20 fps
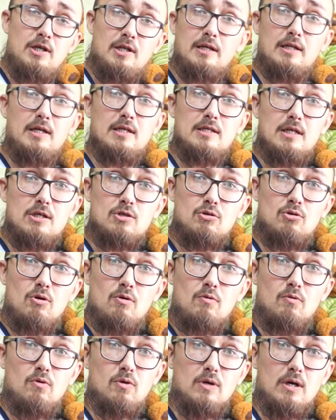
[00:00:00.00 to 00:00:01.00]
иногда
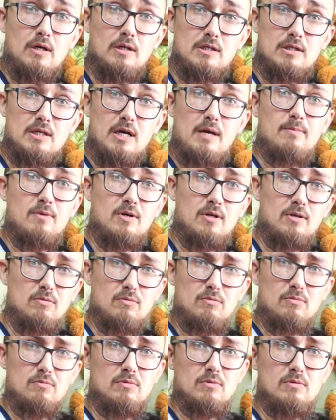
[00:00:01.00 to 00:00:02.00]
засовываю, когда с камеры,
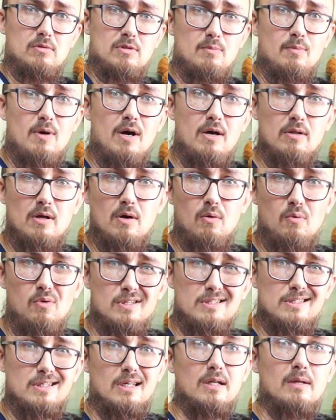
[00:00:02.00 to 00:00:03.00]
ну, снимаю на
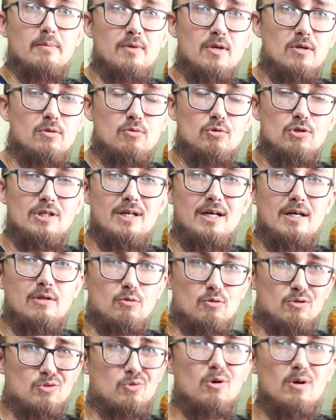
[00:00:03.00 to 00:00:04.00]
улице, она мне не нужна,
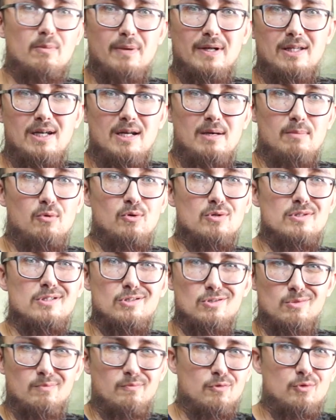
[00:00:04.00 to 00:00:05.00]
но скоро потребуется,
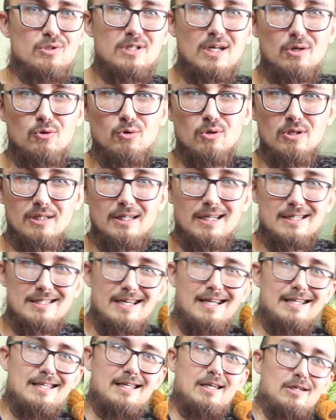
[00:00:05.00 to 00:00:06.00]
чтобы в рюкзак ее не
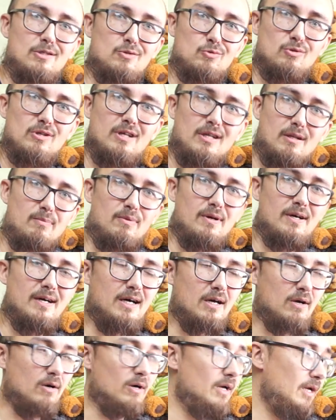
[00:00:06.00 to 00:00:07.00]
таскать, я их сюда
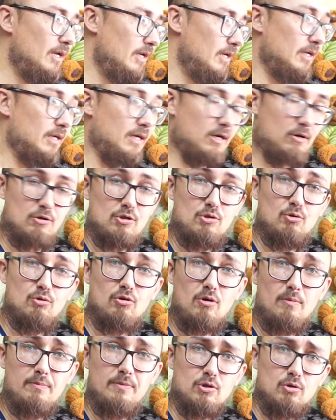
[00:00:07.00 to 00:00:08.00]
напихаю. Короче,
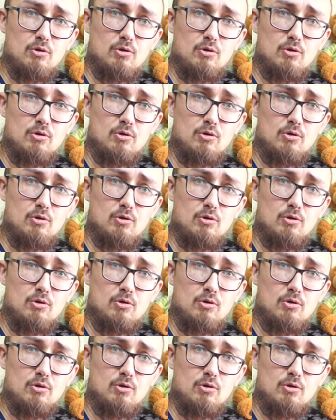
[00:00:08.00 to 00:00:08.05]
удобная